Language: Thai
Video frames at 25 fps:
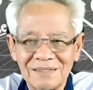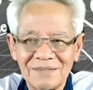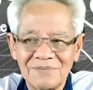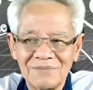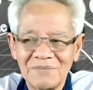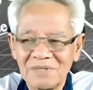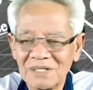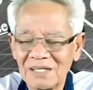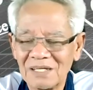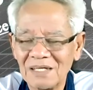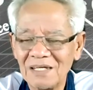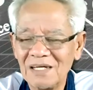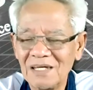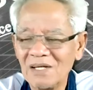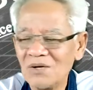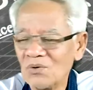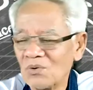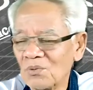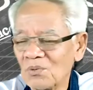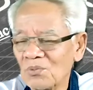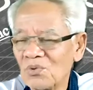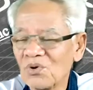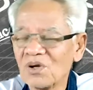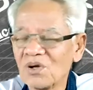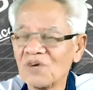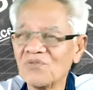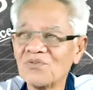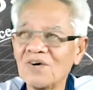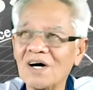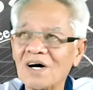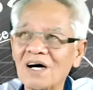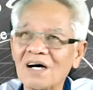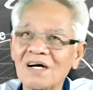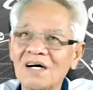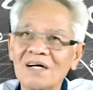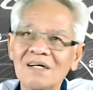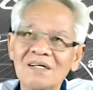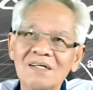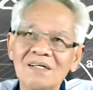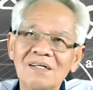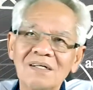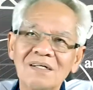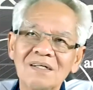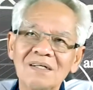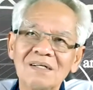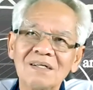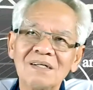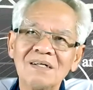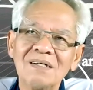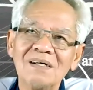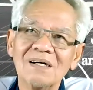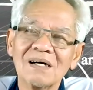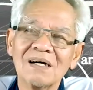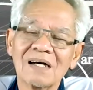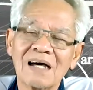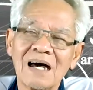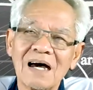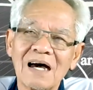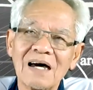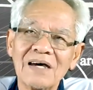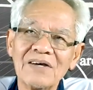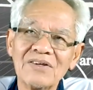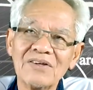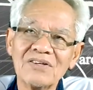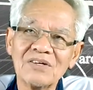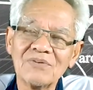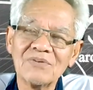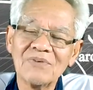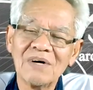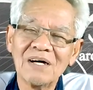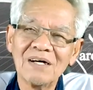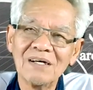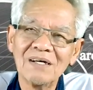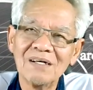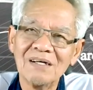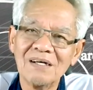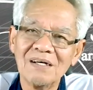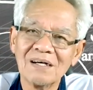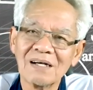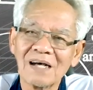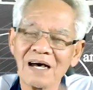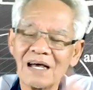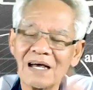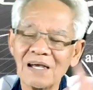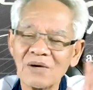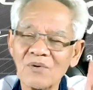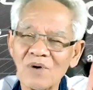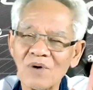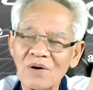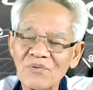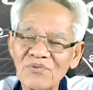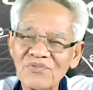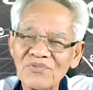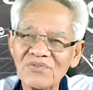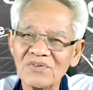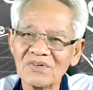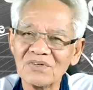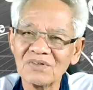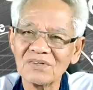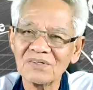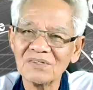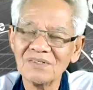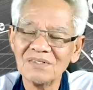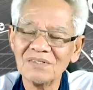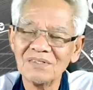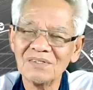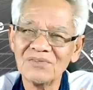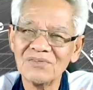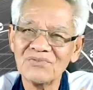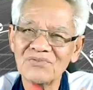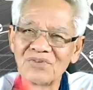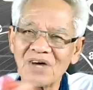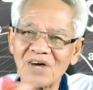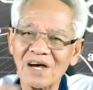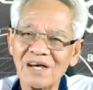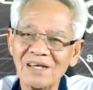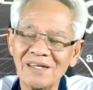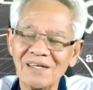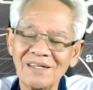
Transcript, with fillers: เมื่อกี้นี่ลุงพูดคำว่ากายใช่ไหมกายความรู้สึกใจ